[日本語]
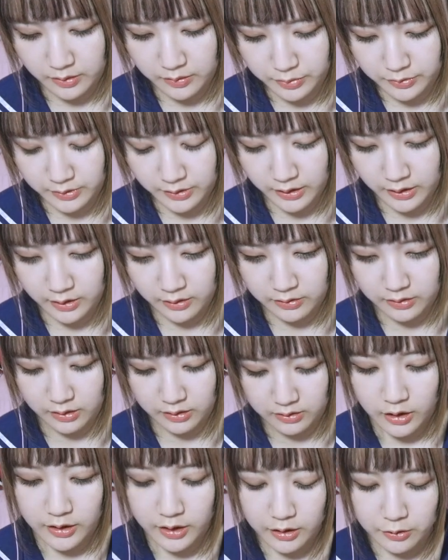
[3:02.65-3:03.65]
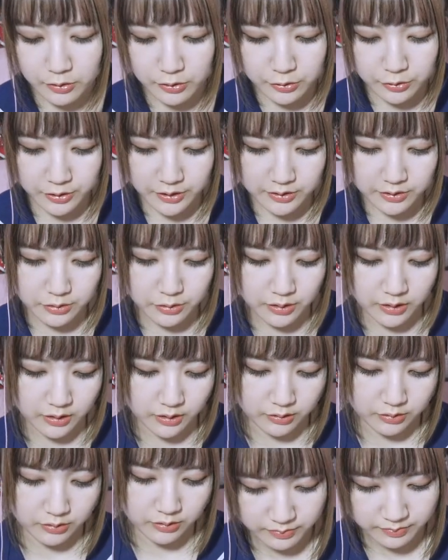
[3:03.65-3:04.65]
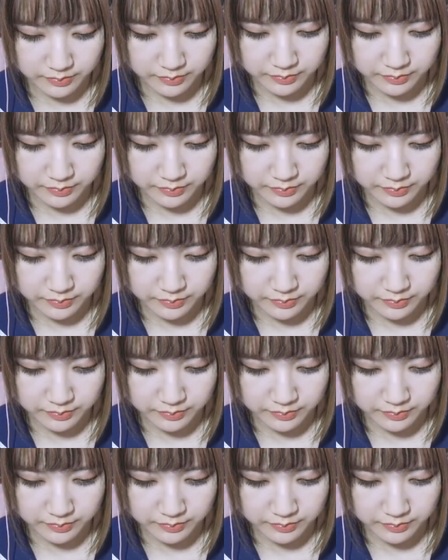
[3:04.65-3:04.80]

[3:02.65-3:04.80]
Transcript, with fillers: 文系やるか。え、なにこれクイズとかなの